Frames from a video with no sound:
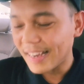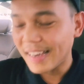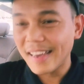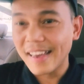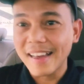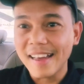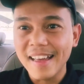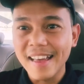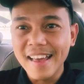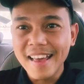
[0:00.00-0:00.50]

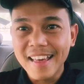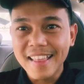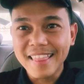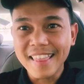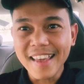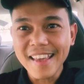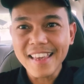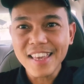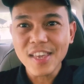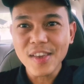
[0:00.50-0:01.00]
Kaya,
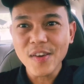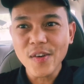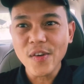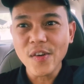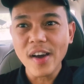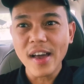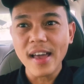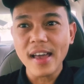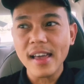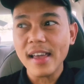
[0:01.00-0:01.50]
thank
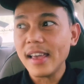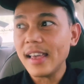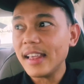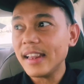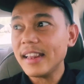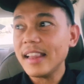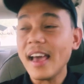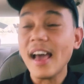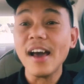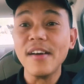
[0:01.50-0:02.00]
you
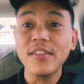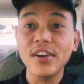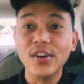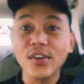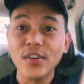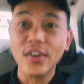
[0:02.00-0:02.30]
and have a